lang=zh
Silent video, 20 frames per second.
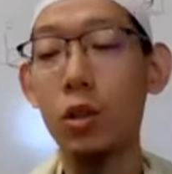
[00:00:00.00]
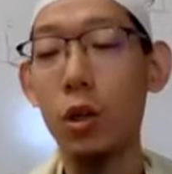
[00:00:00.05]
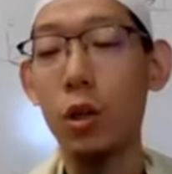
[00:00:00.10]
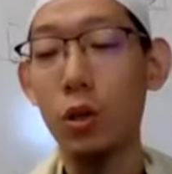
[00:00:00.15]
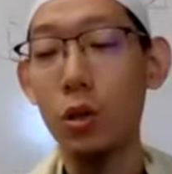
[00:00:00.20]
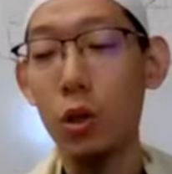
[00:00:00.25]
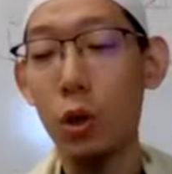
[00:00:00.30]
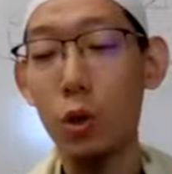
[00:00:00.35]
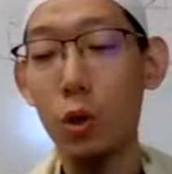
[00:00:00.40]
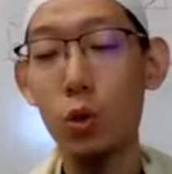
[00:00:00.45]
啦
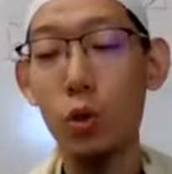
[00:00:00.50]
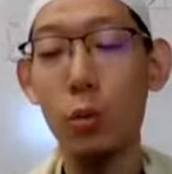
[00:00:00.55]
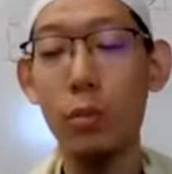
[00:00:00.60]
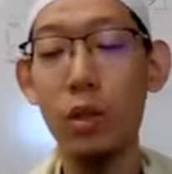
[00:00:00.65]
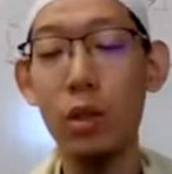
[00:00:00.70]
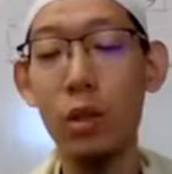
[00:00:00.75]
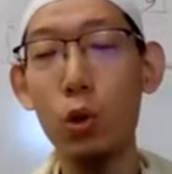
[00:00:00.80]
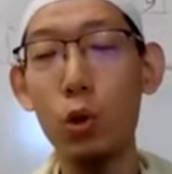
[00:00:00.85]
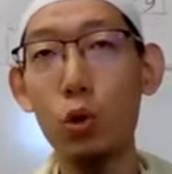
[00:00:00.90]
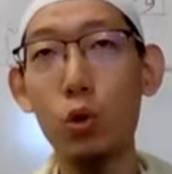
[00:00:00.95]
饶饶恕我
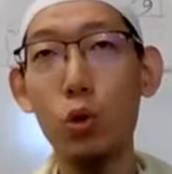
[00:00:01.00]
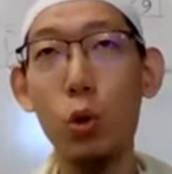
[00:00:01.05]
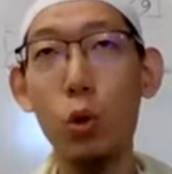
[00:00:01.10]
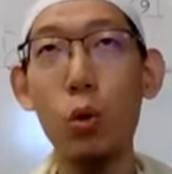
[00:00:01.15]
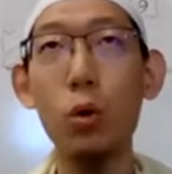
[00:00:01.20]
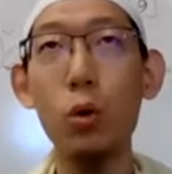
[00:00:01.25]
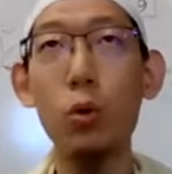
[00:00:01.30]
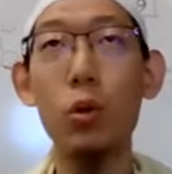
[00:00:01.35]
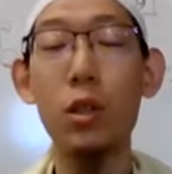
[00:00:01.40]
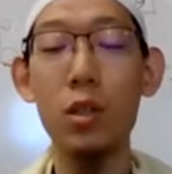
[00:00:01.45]
们，移除
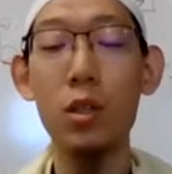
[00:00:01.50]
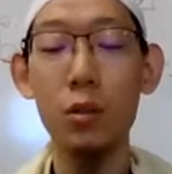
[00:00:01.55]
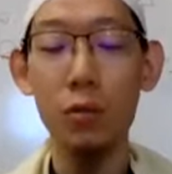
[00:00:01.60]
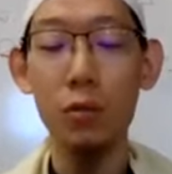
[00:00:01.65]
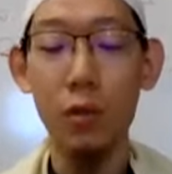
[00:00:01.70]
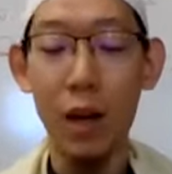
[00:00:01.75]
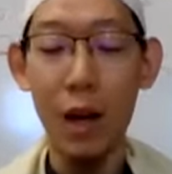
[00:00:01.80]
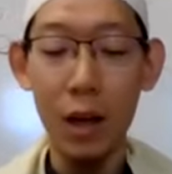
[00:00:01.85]
火狱的刑